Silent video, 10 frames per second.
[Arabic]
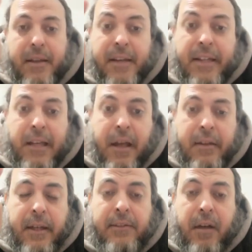أذلك
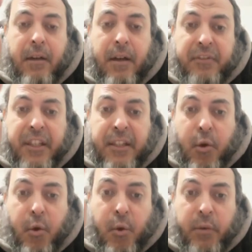أنك تقرأ فيهن
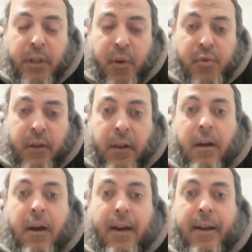كلهن يا رسول الله
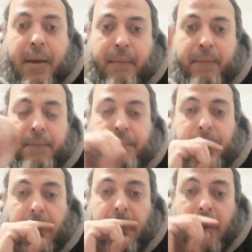قال نعم
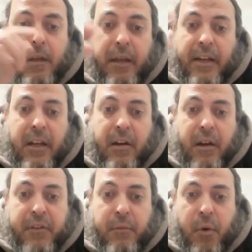يعني ايه
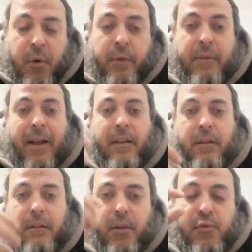يقرأ فيهن كلهن
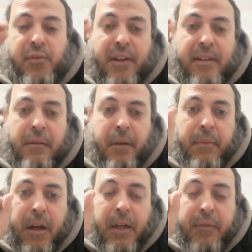يعني الرسول صلى الله عليه وسلم كان
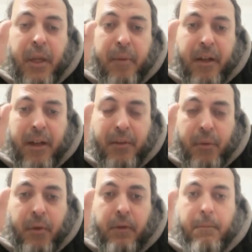بيقرأ في الأربع ركعات
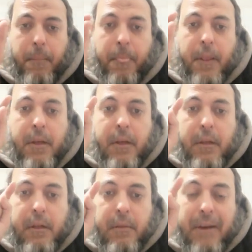دول
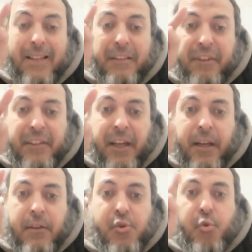بعد
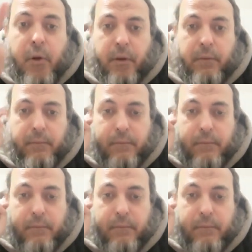الفاتحة سورة